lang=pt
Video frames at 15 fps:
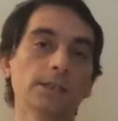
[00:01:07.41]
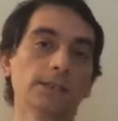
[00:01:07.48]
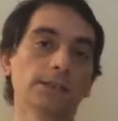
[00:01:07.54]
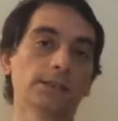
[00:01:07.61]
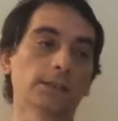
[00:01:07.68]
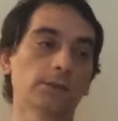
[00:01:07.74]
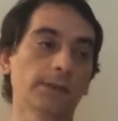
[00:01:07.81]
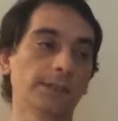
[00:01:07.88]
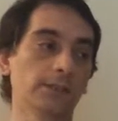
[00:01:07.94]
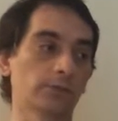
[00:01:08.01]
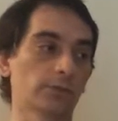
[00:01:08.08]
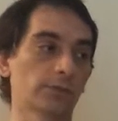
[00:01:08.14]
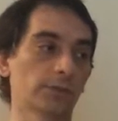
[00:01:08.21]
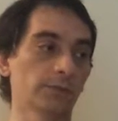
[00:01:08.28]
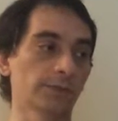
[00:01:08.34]
Então é
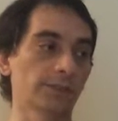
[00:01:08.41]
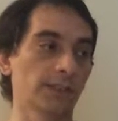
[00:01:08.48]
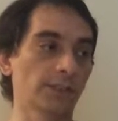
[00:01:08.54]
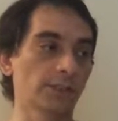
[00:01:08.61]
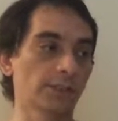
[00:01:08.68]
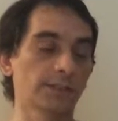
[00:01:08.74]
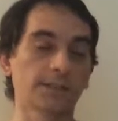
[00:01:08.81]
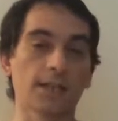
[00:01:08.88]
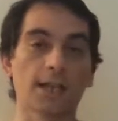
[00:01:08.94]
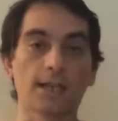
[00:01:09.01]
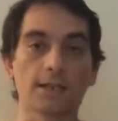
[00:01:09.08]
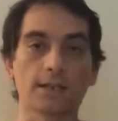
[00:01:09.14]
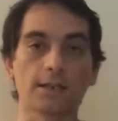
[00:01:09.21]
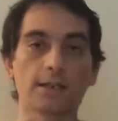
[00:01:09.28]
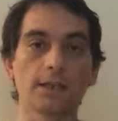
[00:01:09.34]
isso. Se vocês
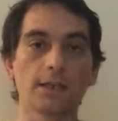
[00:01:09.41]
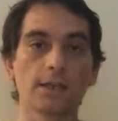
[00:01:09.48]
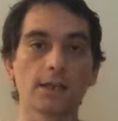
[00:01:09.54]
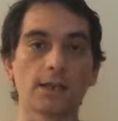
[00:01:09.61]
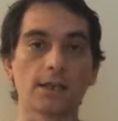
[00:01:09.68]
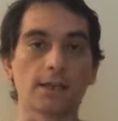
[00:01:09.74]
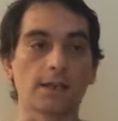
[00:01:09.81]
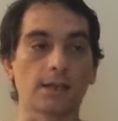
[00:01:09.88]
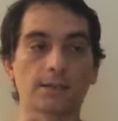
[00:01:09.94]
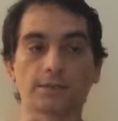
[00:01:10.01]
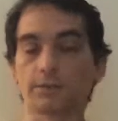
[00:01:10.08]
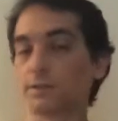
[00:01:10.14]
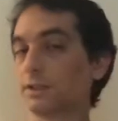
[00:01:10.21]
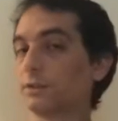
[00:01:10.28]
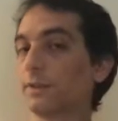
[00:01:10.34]
quiserem, é,
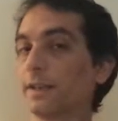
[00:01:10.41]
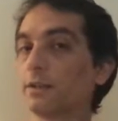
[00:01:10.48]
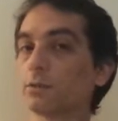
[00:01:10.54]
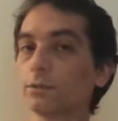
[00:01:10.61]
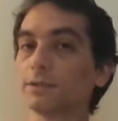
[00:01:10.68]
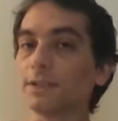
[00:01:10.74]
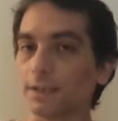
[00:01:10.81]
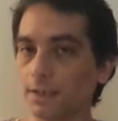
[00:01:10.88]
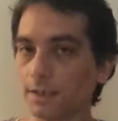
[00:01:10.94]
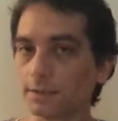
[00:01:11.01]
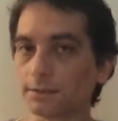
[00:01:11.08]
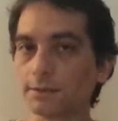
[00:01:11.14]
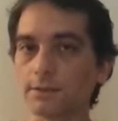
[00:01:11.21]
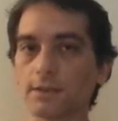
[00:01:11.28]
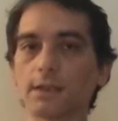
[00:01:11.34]
se vocês tiverem algum
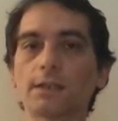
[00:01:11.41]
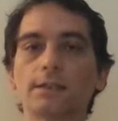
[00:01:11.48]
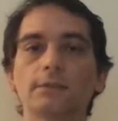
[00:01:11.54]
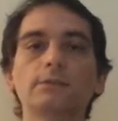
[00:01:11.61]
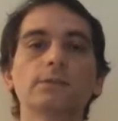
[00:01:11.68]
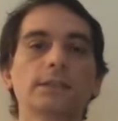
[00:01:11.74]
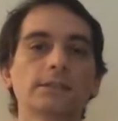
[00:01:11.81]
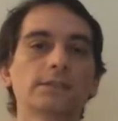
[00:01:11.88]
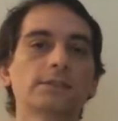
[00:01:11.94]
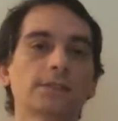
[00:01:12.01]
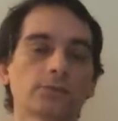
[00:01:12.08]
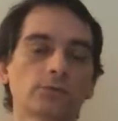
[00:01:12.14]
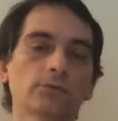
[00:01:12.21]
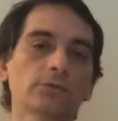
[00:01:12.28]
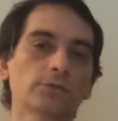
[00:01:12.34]
interesse né, em um desses
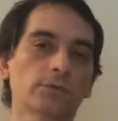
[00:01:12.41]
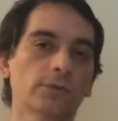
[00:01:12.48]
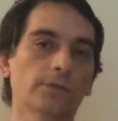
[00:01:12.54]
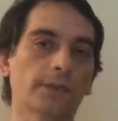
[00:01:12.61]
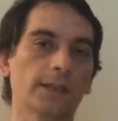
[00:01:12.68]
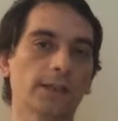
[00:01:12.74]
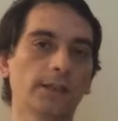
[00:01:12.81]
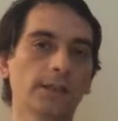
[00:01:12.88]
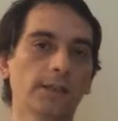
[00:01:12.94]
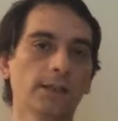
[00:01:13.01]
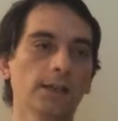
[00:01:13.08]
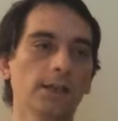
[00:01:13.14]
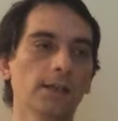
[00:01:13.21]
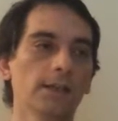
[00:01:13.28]
assuntos que eu falei,